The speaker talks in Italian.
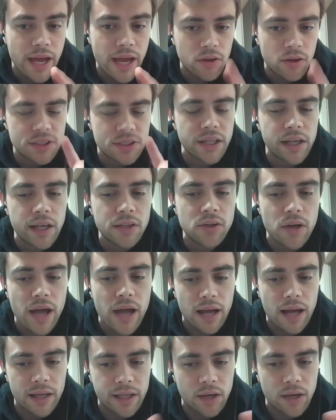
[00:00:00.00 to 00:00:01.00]
Ecco, il segreto è
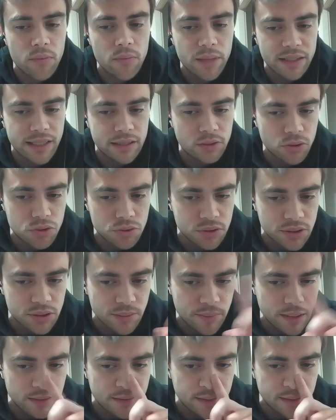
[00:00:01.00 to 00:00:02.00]
anche, come ha detto
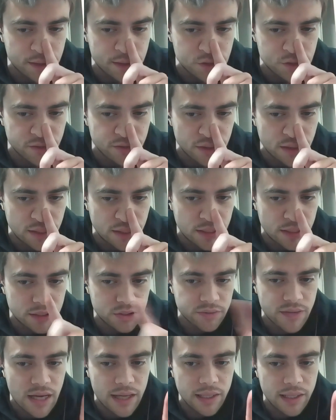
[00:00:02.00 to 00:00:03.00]
giustamente Gio- eh,
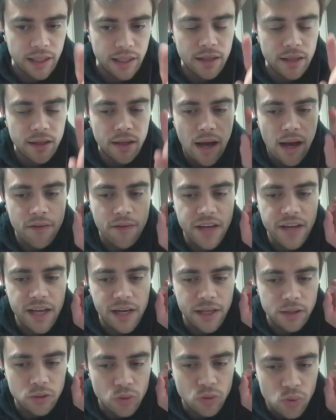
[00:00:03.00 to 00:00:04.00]
Giovanni,
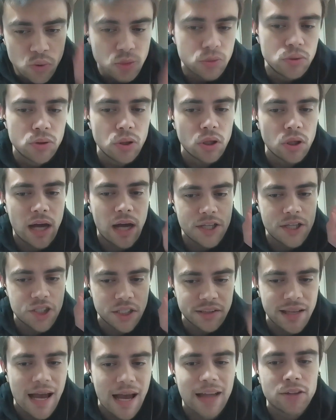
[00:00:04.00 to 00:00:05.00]
avere tutto
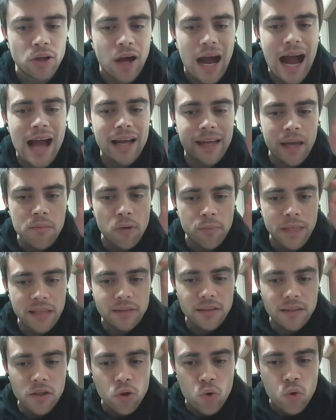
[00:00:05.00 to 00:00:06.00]
agendato, anche i
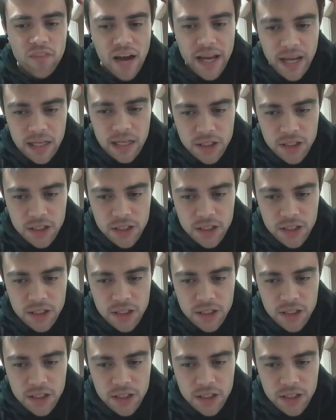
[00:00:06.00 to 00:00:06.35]
momenti in cui vai